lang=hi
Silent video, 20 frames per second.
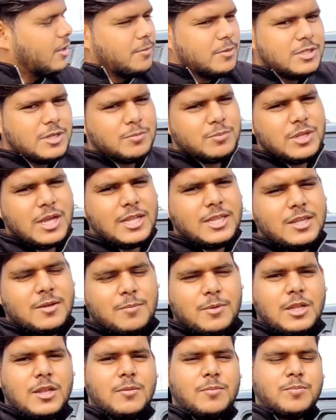अंदर भी जम जाती है
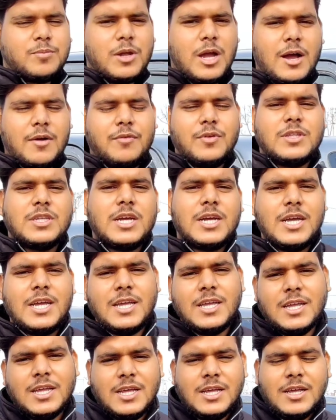मतलब काफ़ी
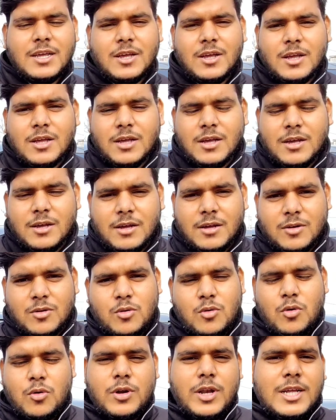जगह
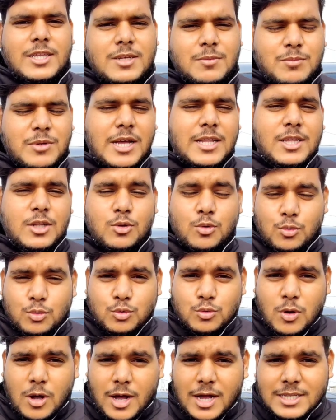कोहरा जम जाता है तो
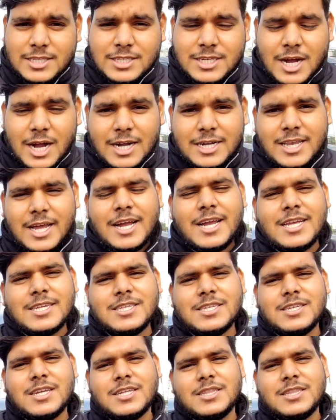उसको आज हटा कैसे